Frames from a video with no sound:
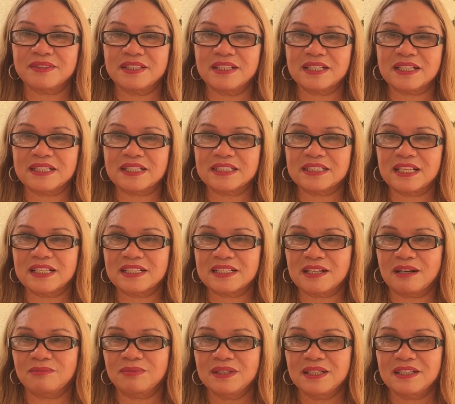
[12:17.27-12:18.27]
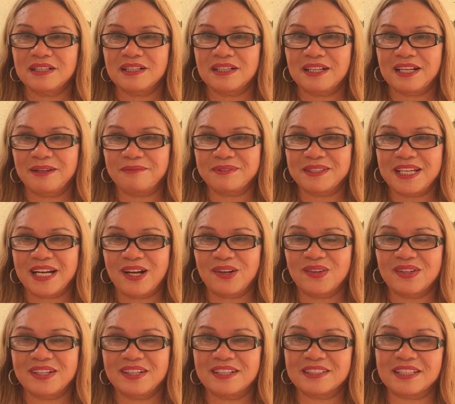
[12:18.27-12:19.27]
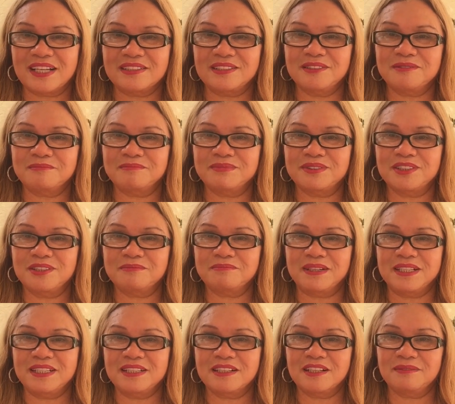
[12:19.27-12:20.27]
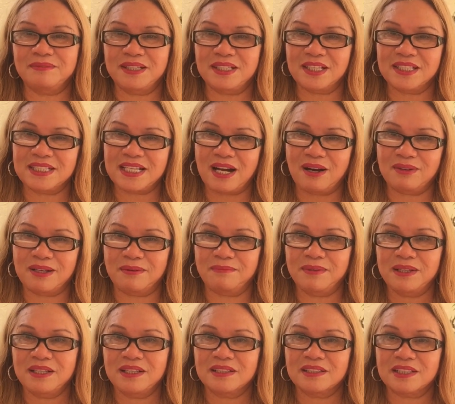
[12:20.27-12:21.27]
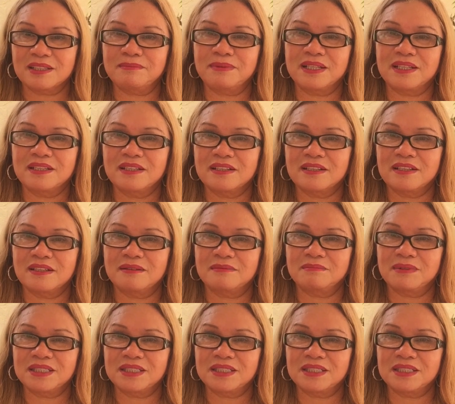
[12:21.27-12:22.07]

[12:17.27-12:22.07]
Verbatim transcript: những cách để thành công à, làm giàu tại xứ phương nước mỹ người mỹ nó giàu lắm thì mình à,